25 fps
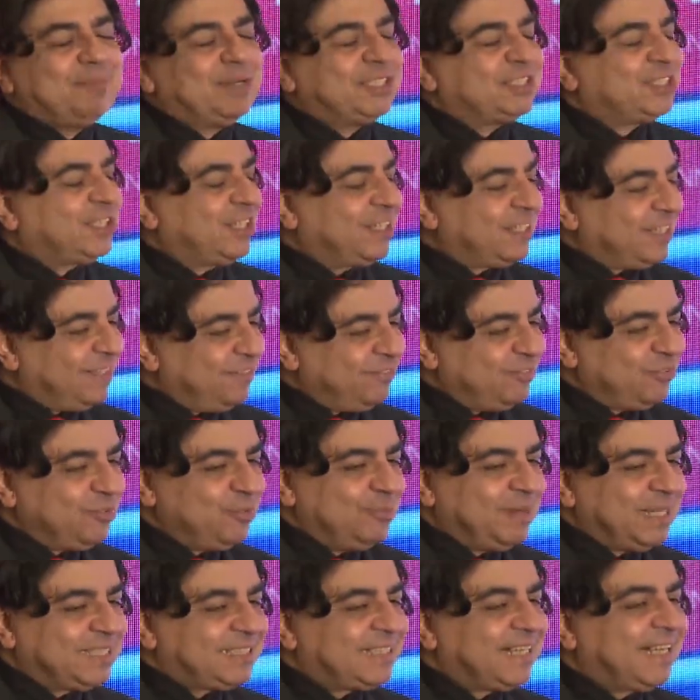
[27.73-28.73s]
بتشرف
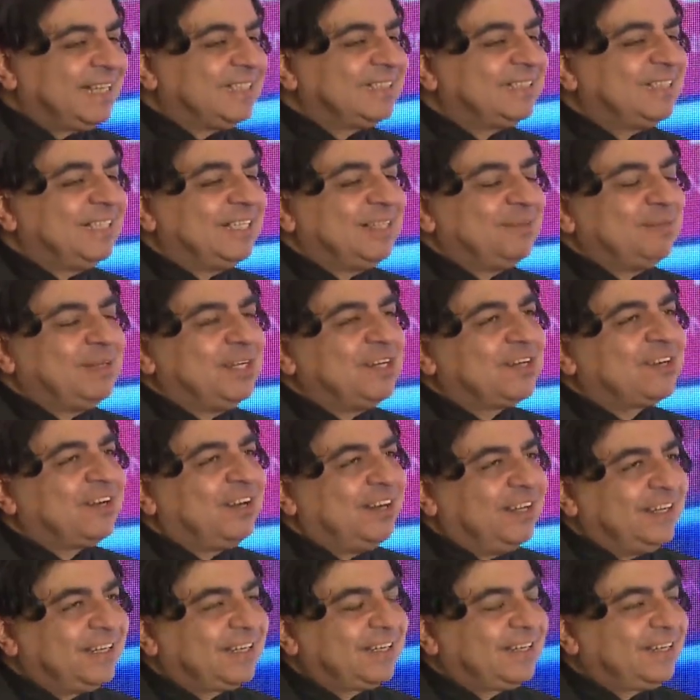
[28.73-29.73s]
وبسعد
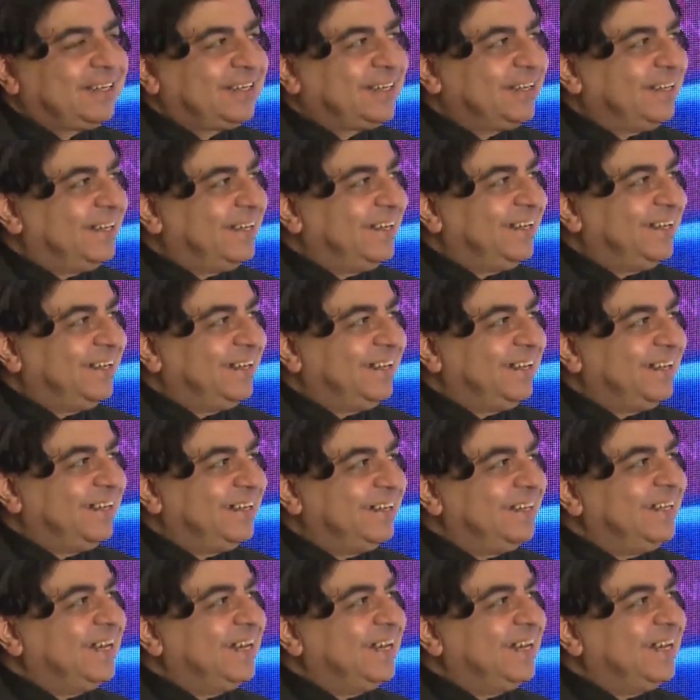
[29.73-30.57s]
بلقائك آه،